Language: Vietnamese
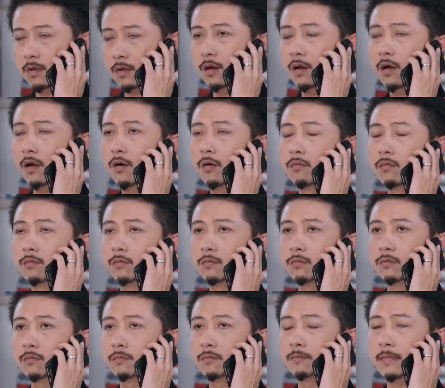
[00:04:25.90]
Hello,
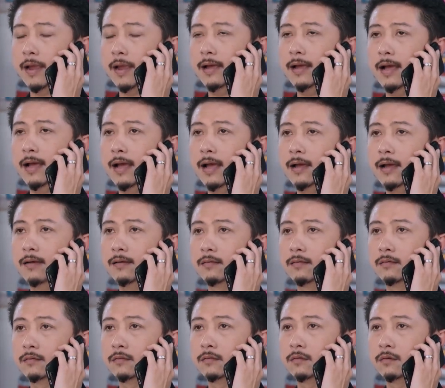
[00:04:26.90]
Mẹ hả
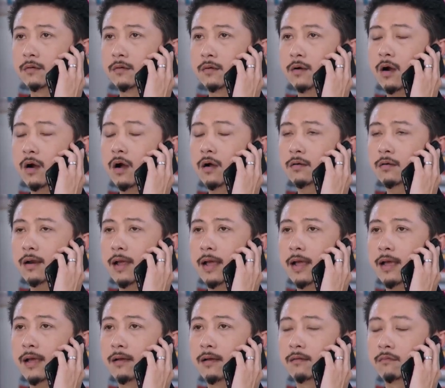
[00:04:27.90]
Con
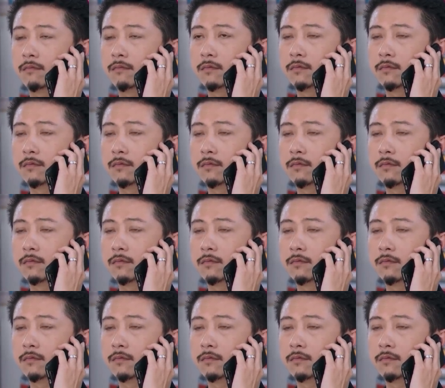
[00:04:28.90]
nè